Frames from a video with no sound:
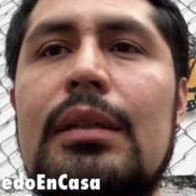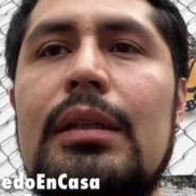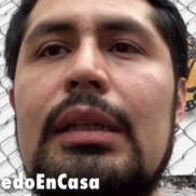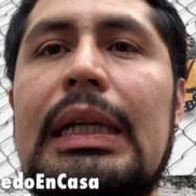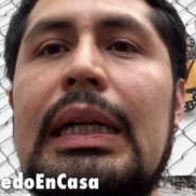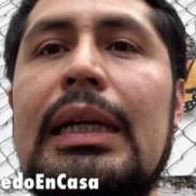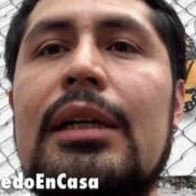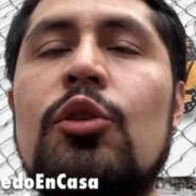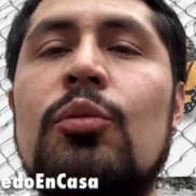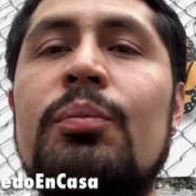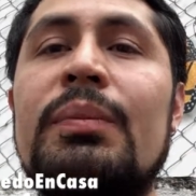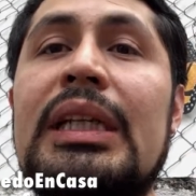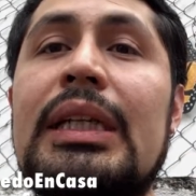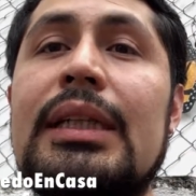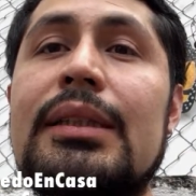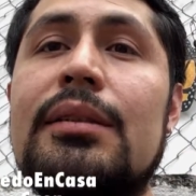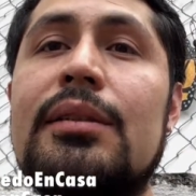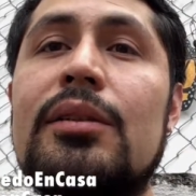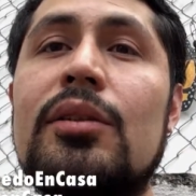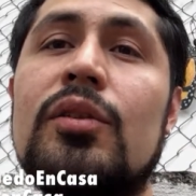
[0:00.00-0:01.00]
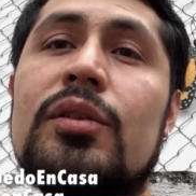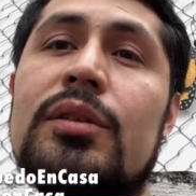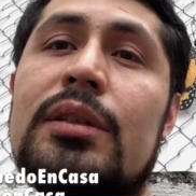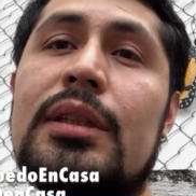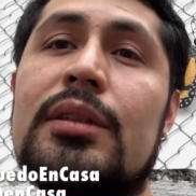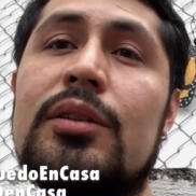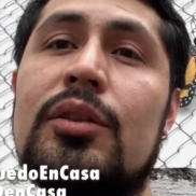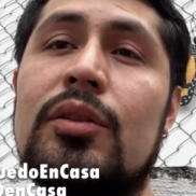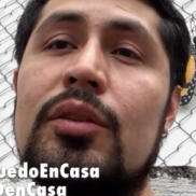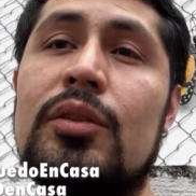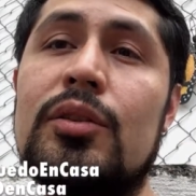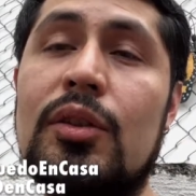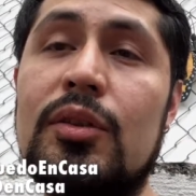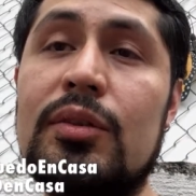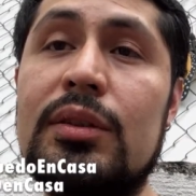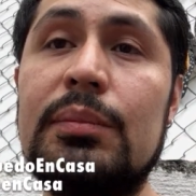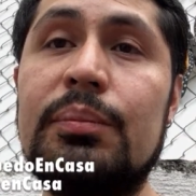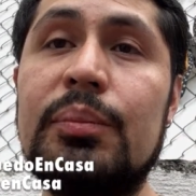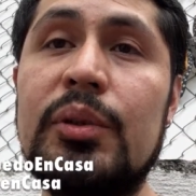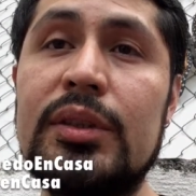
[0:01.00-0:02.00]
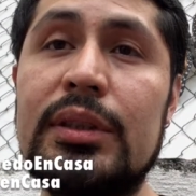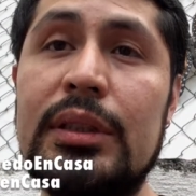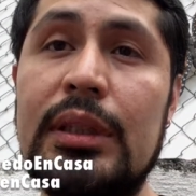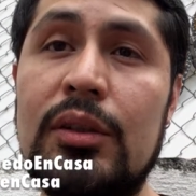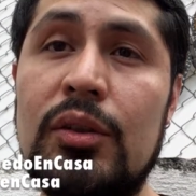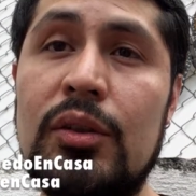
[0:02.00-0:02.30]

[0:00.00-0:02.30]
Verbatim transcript: La combinación de todos los tipos de